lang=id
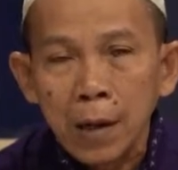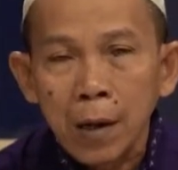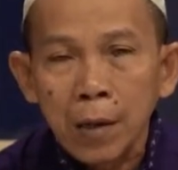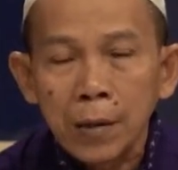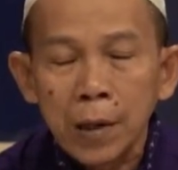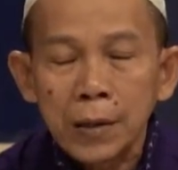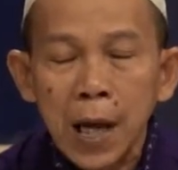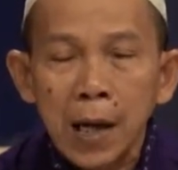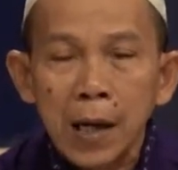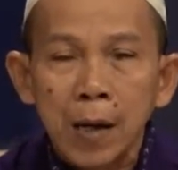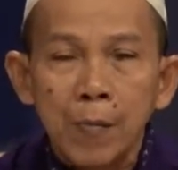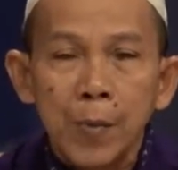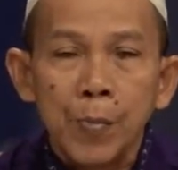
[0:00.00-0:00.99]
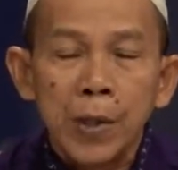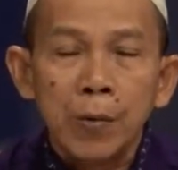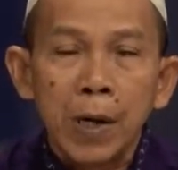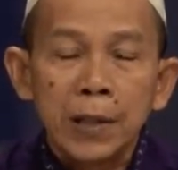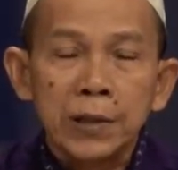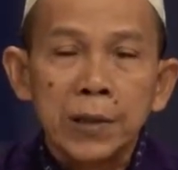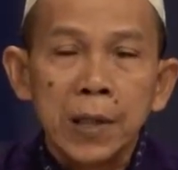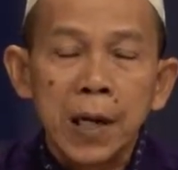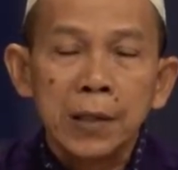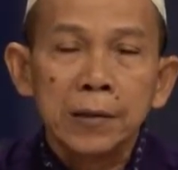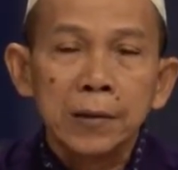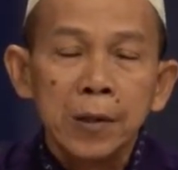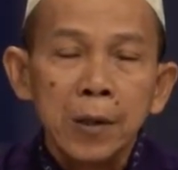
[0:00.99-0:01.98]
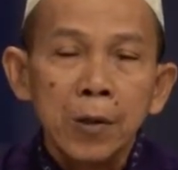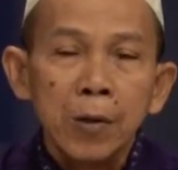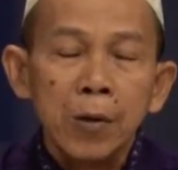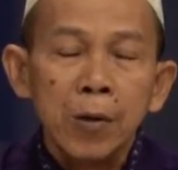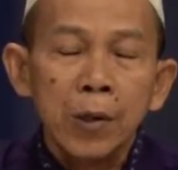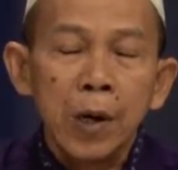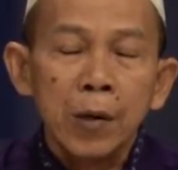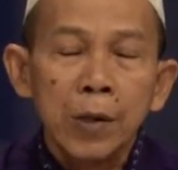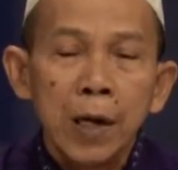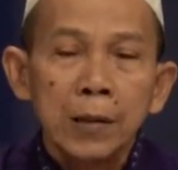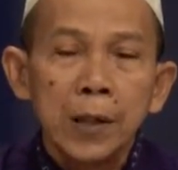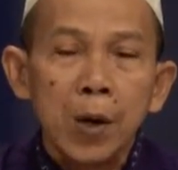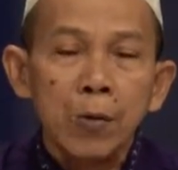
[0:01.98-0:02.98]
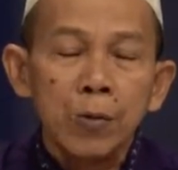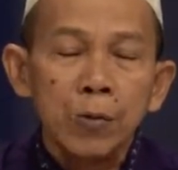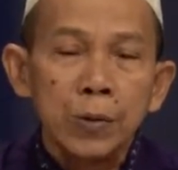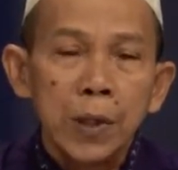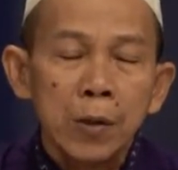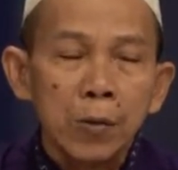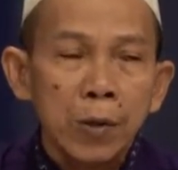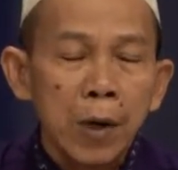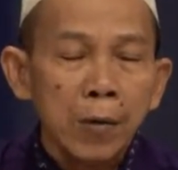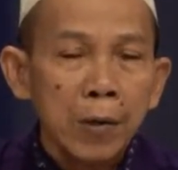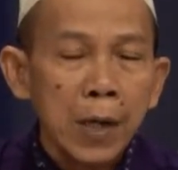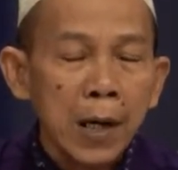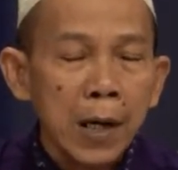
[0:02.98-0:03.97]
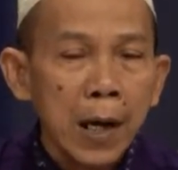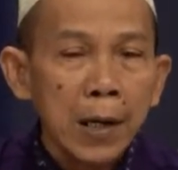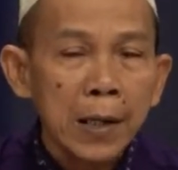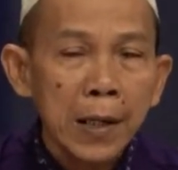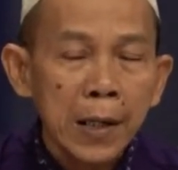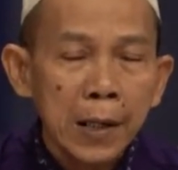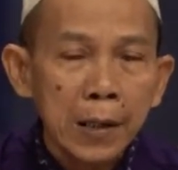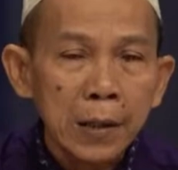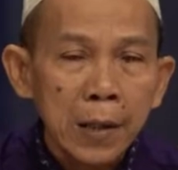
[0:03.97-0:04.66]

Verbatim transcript: Allah Ta'ala memberi wasiat orang-orang dahulu dan orang-orang akhir